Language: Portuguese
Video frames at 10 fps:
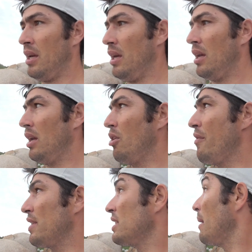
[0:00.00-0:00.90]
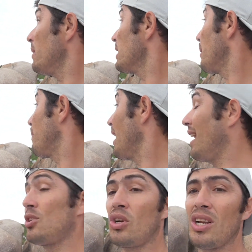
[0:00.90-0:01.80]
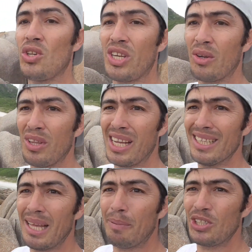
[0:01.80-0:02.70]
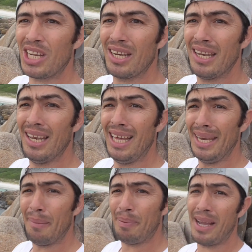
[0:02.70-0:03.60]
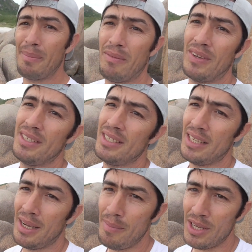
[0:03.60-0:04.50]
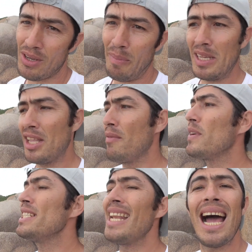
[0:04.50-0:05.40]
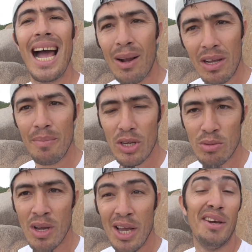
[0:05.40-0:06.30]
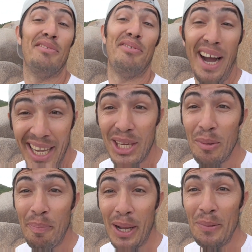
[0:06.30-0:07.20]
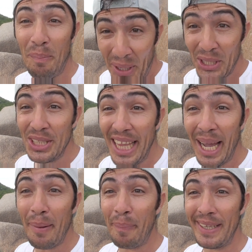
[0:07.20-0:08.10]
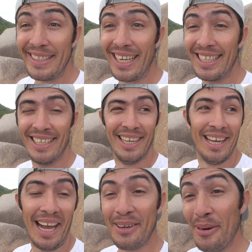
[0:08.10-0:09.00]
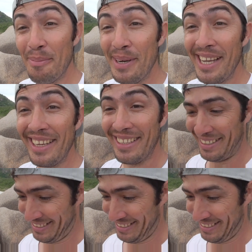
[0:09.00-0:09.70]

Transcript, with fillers: E eu ia fazer na beira da praia, só que olha só o que eu tenho que andar pra chegar lá na praia pra fazer isso aí arremesso, rapaziada. Eu vou fazer na água aqui mesmo. Vai que eu pego o peixe, né, rapaziada? Acompanha aí.